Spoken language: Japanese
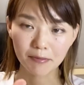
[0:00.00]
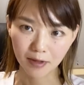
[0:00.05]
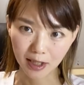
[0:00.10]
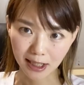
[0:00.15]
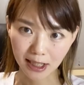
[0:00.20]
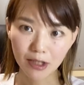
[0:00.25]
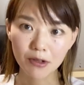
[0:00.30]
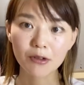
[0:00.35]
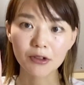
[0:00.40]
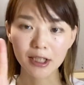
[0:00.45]

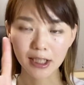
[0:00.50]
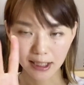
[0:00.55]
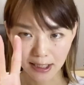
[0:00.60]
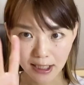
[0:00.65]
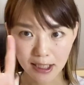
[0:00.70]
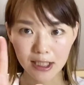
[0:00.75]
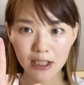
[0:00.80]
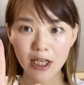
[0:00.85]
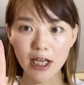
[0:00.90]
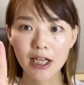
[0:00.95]
基本的に
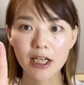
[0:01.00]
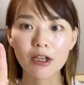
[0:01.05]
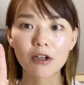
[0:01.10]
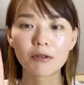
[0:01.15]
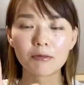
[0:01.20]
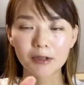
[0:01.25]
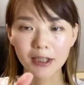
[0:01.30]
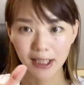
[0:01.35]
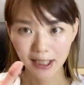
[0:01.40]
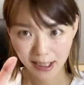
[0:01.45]
自営業
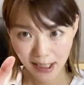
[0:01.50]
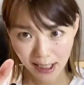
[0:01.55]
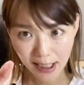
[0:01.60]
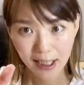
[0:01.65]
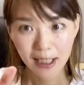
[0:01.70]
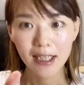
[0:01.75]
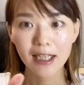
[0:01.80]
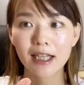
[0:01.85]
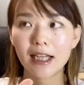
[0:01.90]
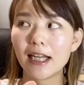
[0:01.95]
向けに、
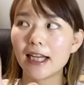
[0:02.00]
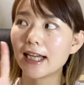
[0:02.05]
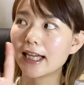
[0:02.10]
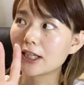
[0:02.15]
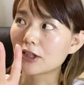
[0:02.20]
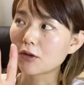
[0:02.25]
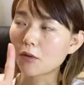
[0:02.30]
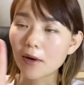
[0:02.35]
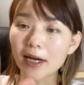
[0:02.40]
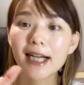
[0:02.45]

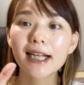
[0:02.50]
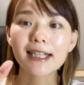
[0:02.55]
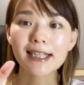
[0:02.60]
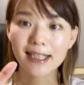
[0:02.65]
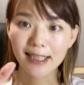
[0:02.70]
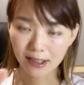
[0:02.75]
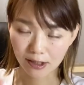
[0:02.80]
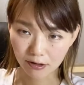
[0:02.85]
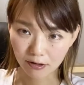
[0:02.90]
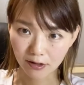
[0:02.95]
わかり
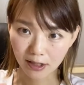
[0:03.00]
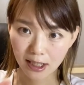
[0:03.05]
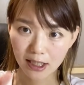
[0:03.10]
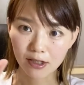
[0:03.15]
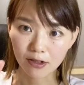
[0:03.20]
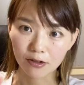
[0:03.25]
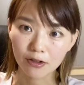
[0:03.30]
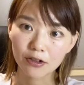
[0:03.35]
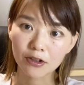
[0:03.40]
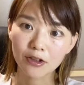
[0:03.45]
やすく基
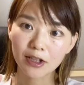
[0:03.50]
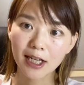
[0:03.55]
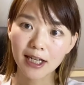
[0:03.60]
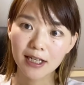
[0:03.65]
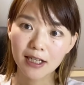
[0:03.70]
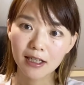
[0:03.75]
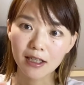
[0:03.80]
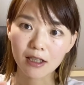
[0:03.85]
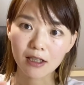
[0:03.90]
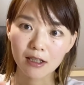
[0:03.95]
礎の土台
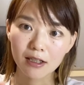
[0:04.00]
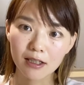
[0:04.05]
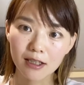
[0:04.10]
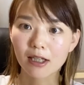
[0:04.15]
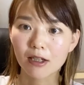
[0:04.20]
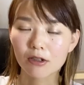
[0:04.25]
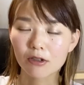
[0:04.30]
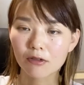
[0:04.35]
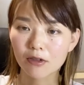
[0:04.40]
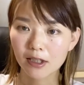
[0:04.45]
か
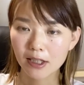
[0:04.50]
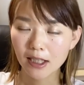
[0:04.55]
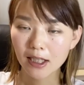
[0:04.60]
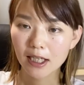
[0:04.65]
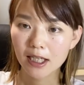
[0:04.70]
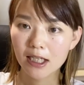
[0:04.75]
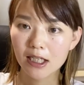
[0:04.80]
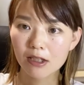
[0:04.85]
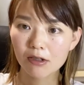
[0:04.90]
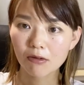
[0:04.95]
ら、それで
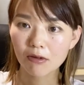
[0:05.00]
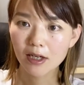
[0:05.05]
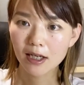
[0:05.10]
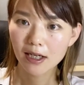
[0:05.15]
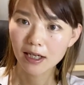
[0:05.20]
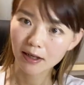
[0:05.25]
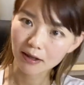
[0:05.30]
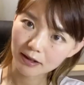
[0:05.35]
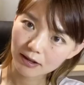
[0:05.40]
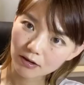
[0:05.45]
ね、基礎か
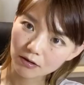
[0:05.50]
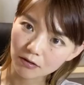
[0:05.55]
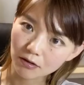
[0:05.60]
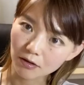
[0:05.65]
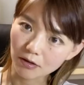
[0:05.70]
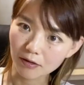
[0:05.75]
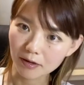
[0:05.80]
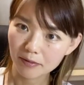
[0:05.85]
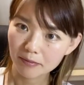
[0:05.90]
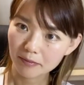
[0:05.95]
ら
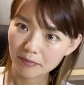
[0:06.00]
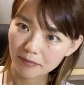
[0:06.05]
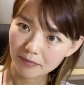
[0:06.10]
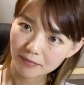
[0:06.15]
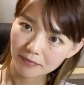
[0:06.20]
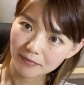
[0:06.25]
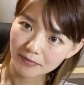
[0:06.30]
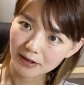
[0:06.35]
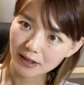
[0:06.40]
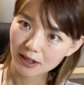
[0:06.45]
こ
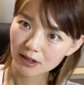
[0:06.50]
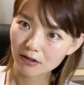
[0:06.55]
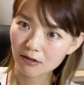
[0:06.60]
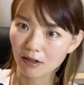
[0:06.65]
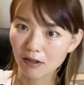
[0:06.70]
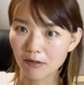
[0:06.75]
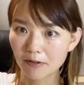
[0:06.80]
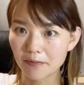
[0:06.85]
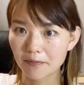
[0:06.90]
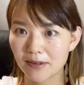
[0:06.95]
う、なんていう
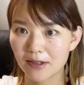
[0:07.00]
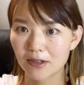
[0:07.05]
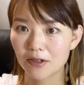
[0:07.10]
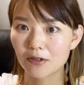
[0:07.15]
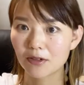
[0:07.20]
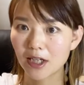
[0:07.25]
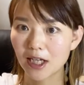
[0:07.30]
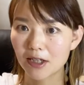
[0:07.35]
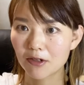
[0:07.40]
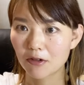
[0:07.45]
の、土
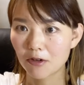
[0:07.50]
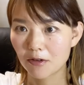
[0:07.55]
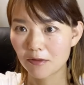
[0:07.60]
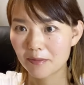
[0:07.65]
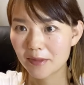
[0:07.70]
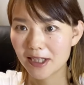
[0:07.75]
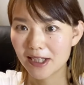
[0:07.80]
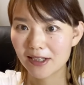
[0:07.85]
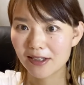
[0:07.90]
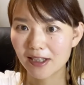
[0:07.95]
台を身
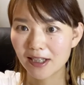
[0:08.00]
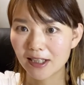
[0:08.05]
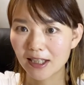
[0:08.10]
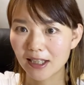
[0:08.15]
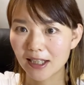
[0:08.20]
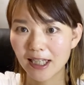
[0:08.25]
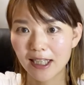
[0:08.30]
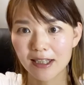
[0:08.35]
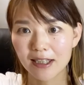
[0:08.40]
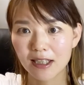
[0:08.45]
につけて、
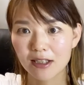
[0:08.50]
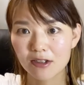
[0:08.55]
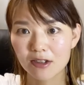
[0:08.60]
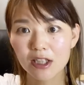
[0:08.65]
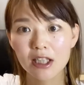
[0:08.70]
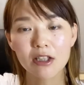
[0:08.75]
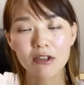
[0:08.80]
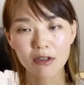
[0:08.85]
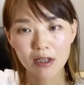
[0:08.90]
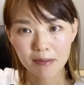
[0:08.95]
だんだん
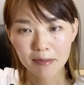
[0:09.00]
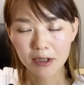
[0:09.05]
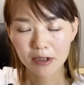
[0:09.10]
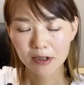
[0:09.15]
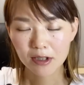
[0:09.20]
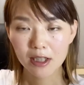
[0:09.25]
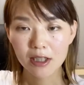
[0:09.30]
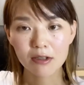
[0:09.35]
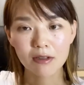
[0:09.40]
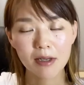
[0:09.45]
次のレベルっ
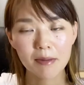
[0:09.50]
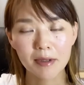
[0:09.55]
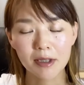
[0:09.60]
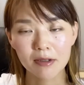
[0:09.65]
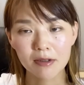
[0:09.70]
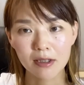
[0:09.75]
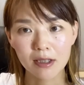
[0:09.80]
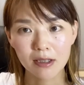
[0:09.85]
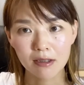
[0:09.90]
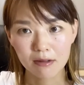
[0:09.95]

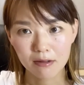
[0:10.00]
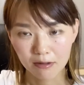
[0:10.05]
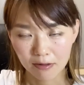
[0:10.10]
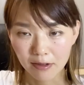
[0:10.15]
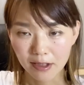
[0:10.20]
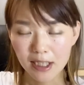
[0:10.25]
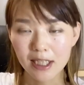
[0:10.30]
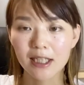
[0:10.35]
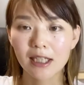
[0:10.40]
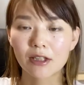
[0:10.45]
ていう風
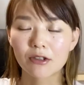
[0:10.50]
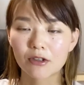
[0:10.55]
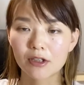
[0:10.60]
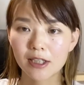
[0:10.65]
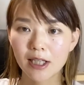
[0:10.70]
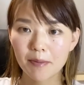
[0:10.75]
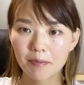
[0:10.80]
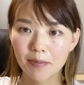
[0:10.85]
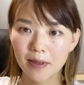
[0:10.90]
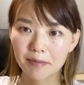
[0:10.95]
に
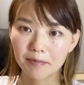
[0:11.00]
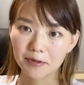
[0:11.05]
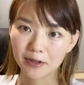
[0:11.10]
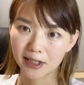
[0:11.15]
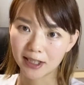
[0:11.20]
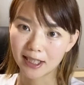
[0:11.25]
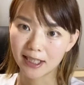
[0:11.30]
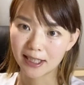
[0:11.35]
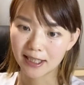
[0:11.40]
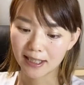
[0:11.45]
ステップアップし
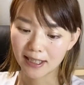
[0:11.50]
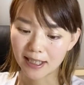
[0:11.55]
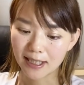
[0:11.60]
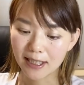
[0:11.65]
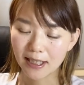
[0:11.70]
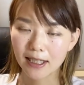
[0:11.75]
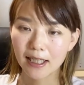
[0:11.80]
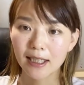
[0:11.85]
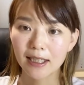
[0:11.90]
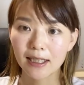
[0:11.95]
ていってい
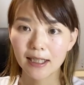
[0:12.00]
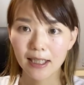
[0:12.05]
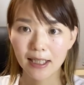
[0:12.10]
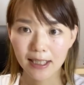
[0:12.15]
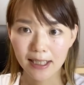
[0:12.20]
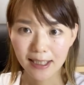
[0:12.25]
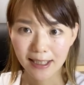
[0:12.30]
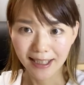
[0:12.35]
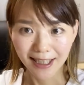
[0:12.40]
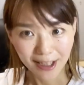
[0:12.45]
ただいたら
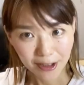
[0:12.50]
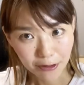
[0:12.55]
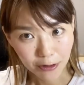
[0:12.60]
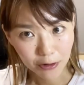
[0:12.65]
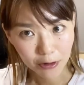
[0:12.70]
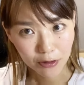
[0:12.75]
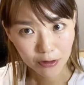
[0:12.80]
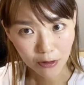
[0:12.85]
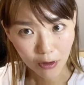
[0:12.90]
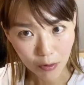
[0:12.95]
いいなと
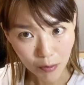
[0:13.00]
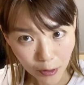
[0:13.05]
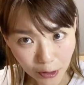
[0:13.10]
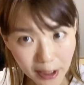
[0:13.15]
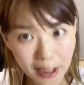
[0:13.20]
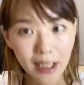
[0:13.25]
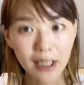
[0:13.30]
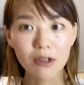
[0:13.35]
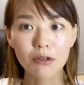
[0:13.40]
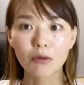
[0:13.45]
いう思い
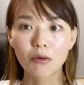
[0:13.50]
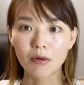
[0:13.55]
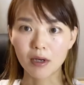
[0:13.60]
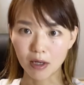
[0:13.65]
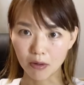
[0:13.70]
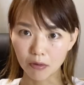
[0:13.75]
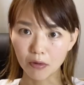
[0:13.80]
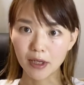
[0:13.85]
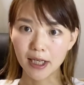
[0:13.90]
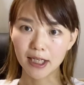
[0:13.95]
で動画
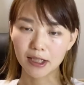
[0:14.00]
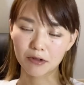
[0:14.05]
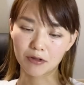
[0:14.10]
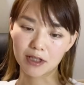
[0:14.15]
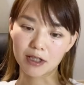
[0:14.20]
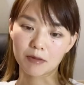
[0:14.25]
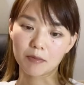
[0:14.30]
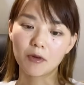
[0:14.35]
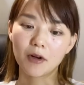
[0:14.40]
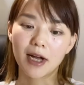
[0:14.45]
を、い
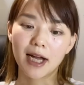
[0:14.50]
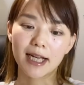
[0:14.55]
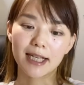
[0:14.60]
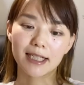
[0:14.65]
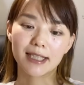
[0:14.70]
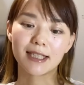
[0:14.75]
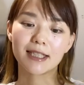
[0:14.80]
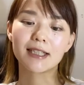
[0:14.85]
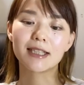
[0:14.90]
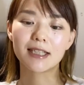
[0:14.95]
つも配
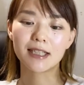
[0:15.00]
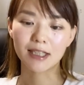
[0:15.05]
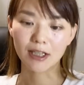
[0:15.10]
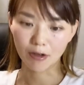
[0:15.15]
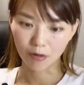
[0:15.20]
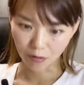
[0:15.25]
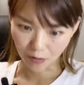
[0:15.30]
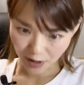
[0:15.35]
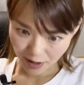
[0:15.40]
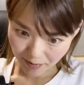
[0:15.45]
信して
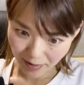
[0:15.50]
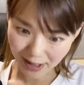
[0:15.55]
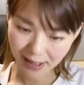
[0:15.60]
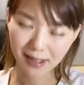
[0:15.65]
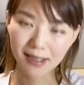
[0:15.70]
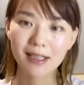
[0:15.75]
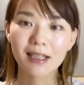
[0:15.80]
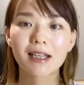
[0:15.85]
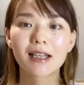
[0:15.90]
おります。